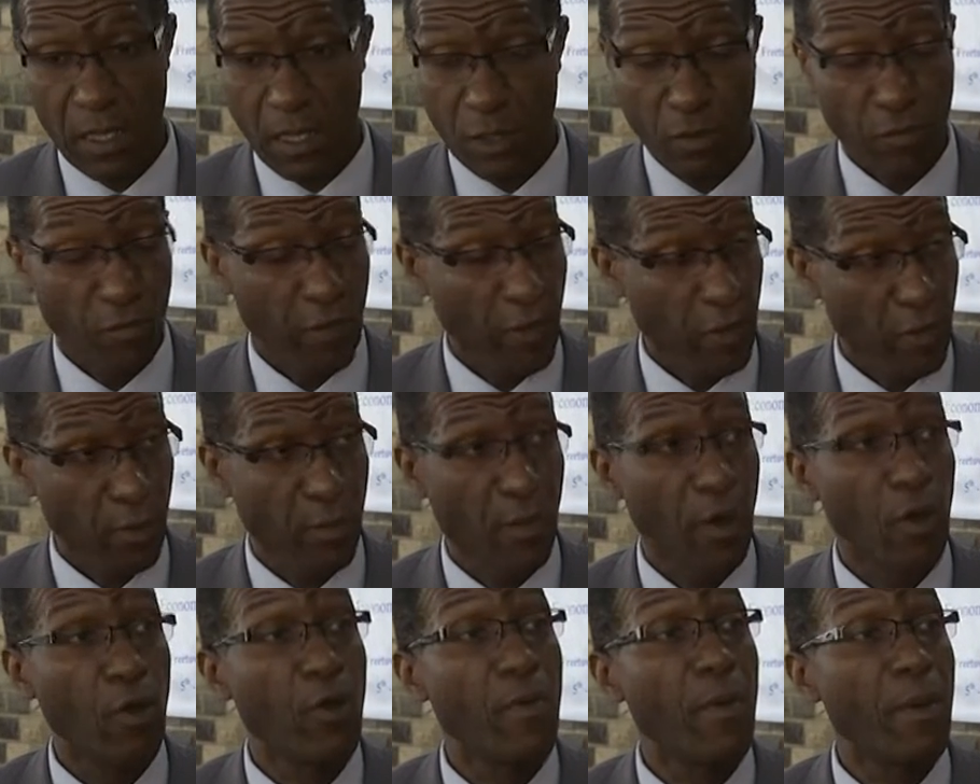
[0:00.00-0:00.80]
Les
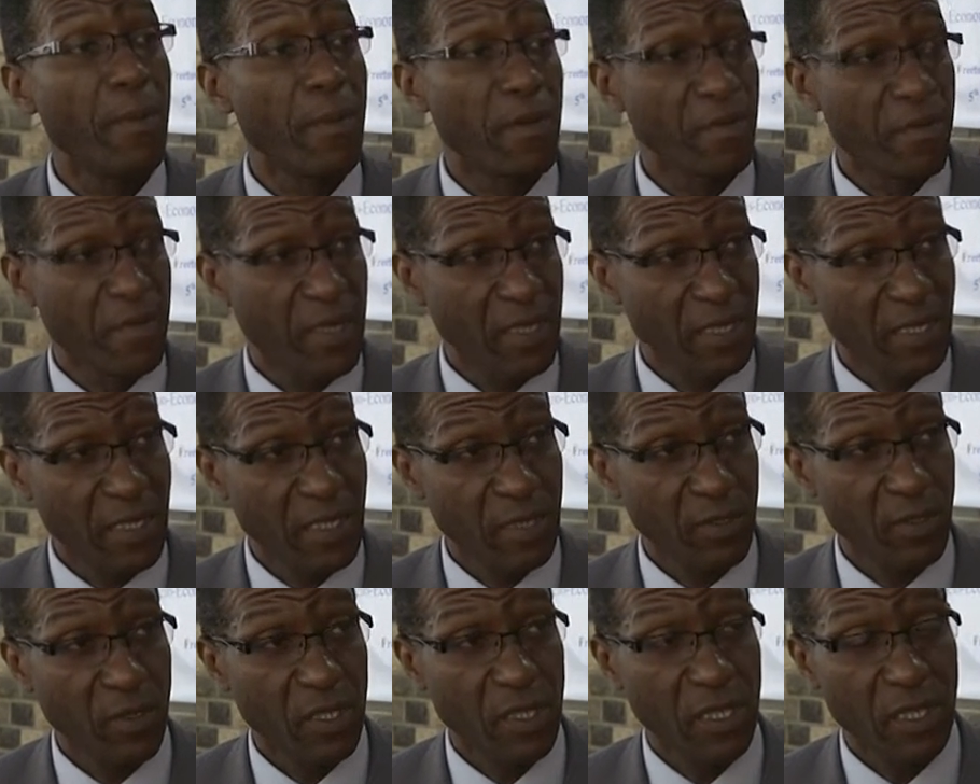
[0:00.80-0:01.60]
gouvernements eux-mêmes
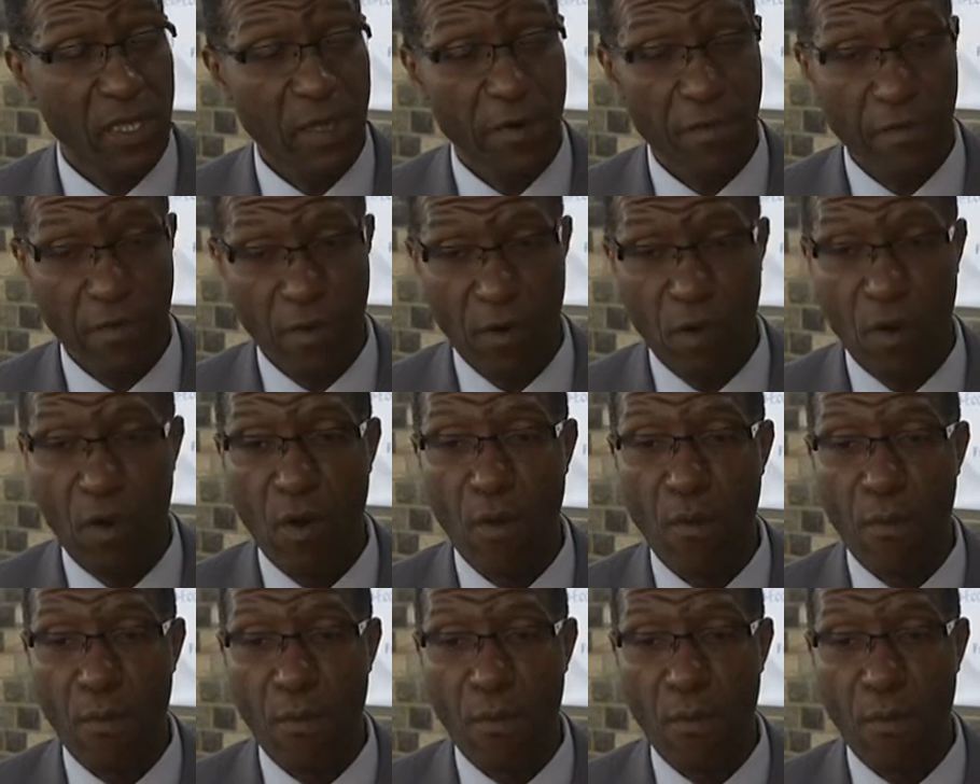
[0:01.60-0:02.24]
investissent aussi des fonds,